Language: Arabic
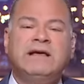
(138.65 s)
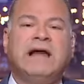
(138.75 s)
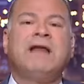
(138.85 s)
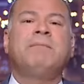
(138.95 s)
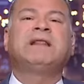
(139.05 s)

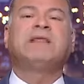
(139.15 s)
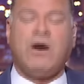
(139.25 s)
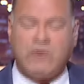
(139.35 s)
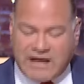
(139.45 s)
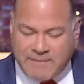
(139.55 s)
يعني انا لما اطلع
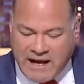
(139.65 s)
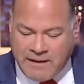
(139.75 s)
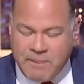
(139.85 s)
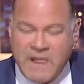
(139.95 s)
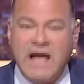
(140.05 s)
اقول يا
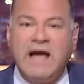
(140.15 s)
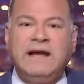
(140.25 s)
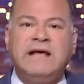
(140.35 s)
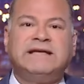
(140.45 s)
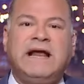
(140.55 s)
جماعه
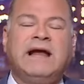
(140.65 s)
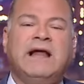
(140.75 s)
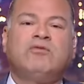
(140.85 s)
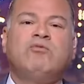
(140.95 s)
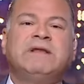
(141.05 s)
احنا
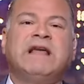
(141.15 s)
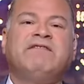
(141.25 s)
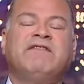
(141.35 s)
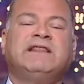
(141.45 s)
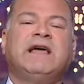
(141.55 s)
زرعنا
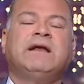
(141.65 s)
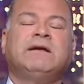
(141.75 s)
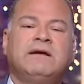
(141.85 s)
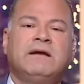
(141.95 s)
800000 فدان